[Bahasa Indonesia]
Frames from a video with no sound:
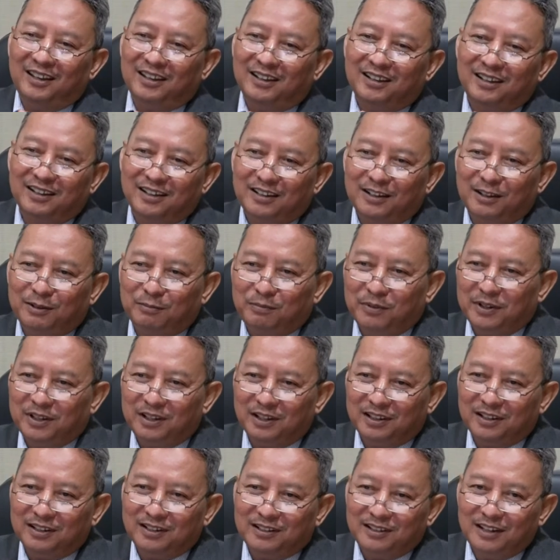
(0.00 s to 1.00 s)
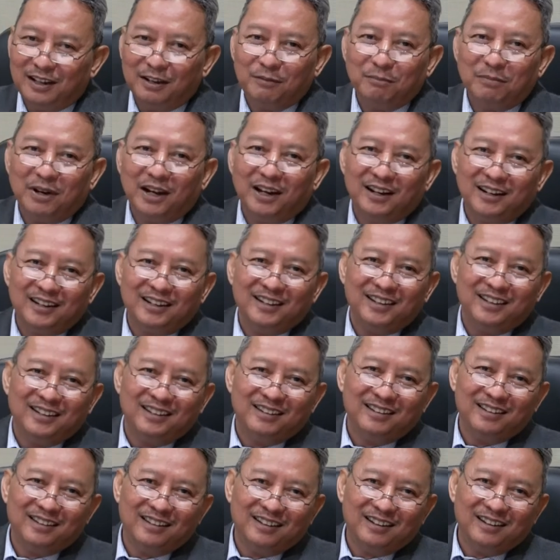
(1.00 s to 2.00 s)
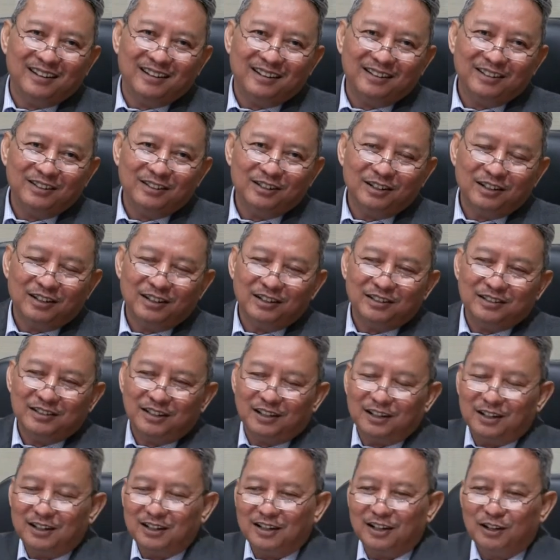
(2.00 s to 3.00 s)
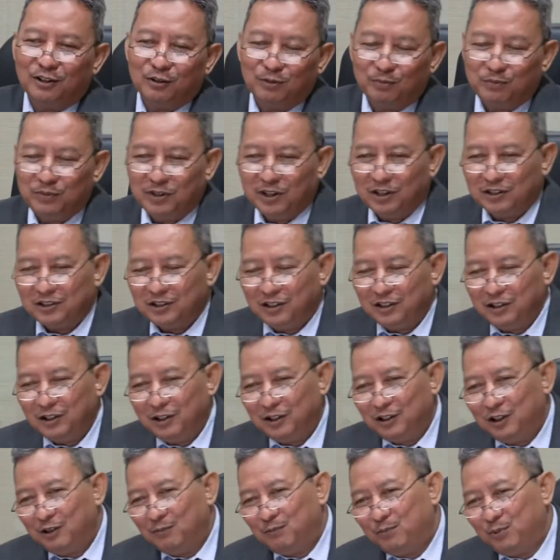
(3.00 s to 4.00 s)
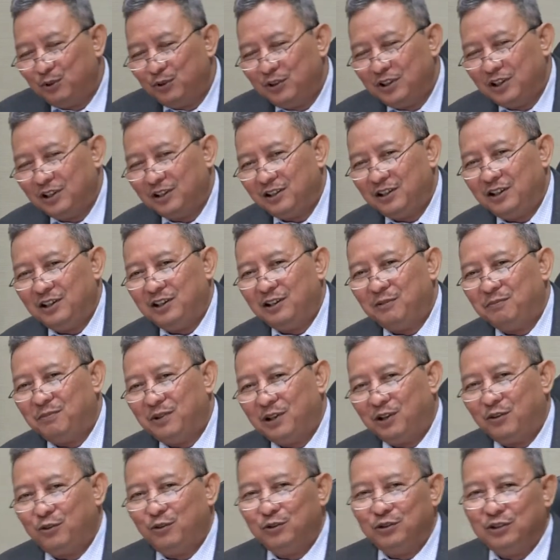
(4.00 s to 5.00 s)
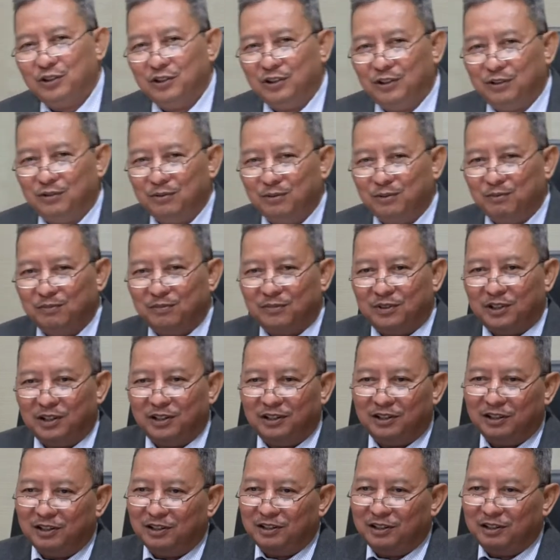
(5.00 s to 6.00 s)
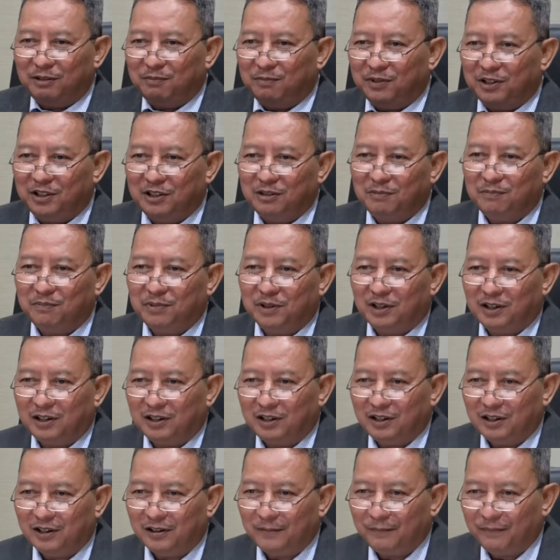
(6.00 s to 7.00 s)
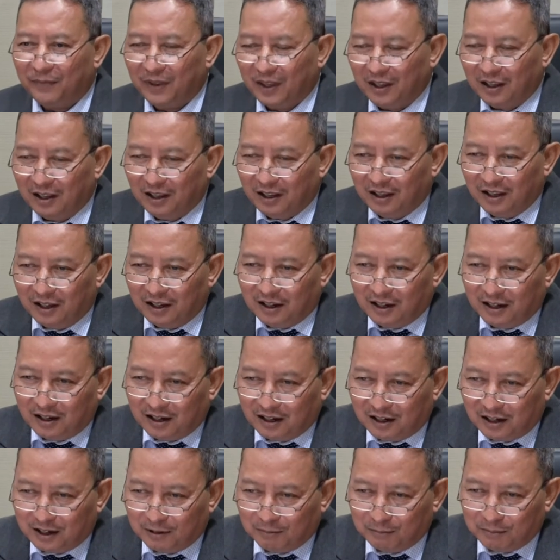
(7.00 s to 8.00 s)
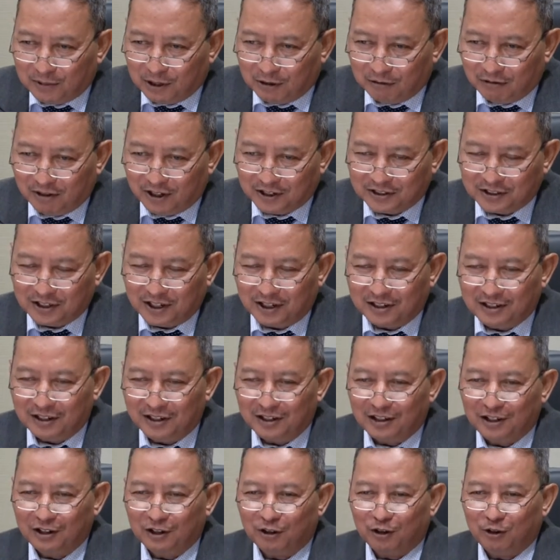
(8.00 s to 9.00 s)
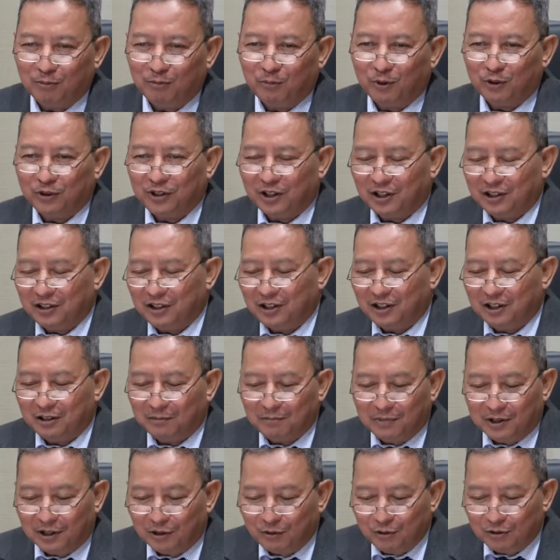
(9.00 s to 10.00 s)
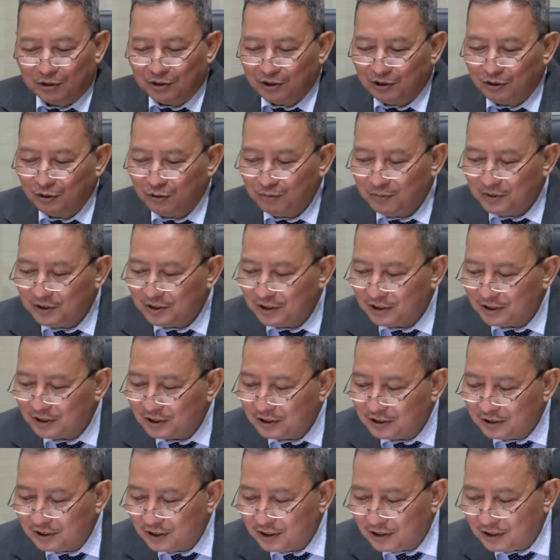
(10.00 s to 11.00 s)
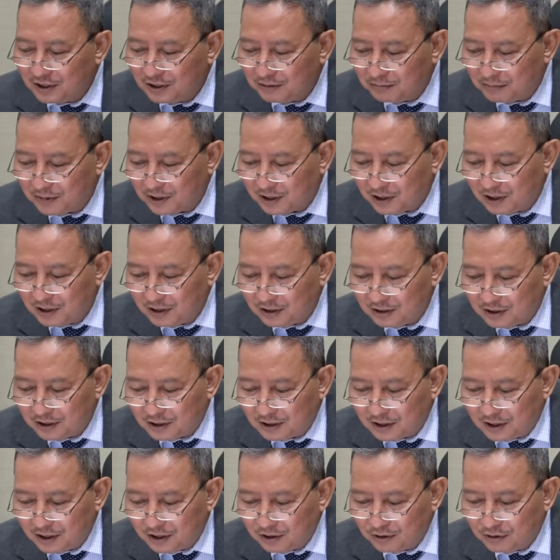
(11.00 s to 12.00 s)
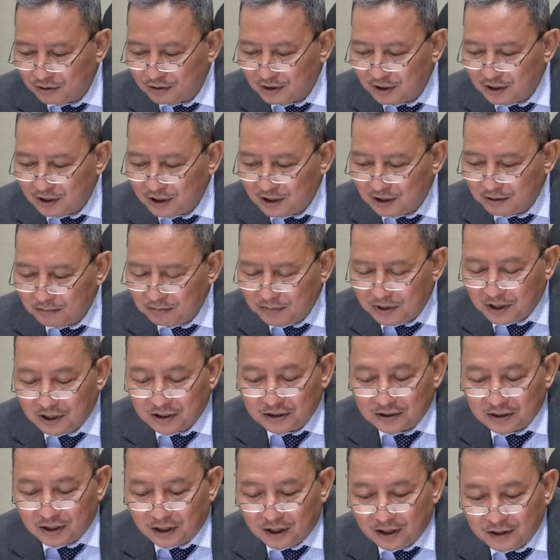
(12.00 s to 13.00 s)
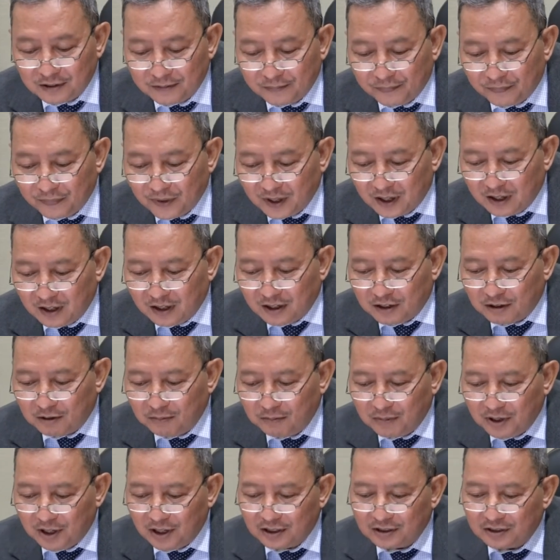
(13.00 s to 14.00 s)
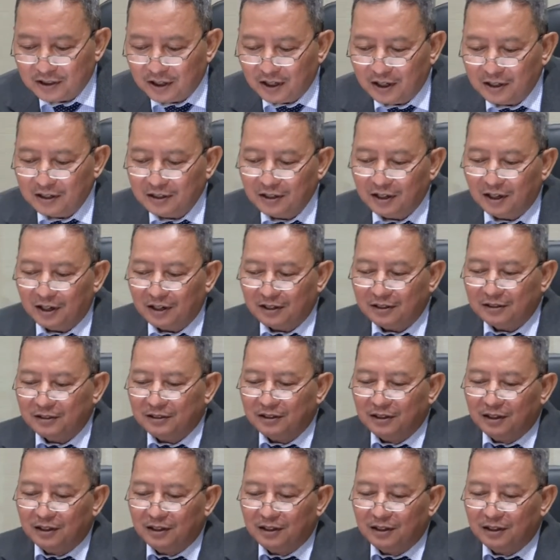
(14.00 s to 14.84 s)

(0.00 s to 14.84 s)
eh, apa ya nyamari gitu ya. Ini jangan-jangan kalau biasanya nyebut yang tidak bagus itu nanti tiba-tiba ada alam bawah sadarnya ngomong yang tidak bagus itu bisa terjadi. Makanya tergantung dari kebiasaan kebiasaan yang